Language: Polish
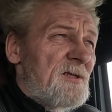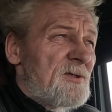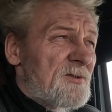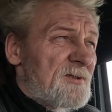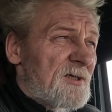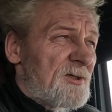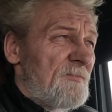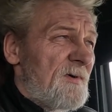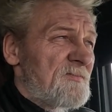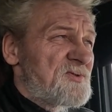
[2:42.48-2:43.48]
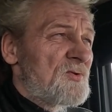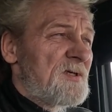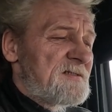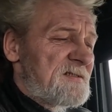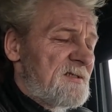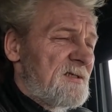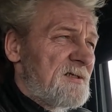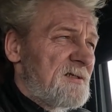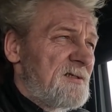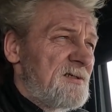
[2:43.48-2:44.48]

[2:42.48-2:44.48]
tylko taką mam sugestię,